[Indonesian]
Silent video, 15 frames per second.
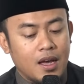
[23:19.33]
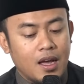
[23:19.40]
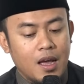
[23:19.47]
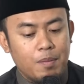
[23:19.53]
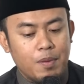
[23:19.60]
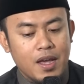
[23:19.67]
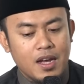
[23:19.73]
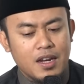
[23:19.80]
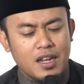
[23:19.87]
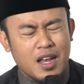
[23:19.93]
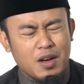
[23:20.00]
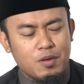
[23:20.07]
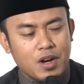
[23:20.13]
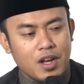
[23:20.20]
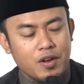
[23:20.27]
Apa yang
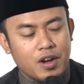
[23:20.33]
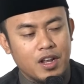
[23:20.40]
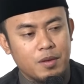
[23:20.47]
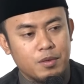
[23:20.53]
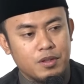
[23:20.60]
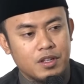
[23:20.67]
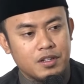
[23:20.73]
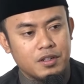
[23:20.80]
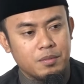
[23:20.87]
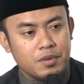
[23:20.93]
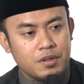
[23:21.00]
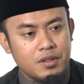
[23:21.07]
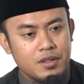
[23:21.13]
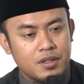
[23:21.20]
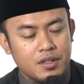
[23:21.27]
dilakukan oleh ibu
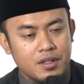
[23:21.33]
tersebut?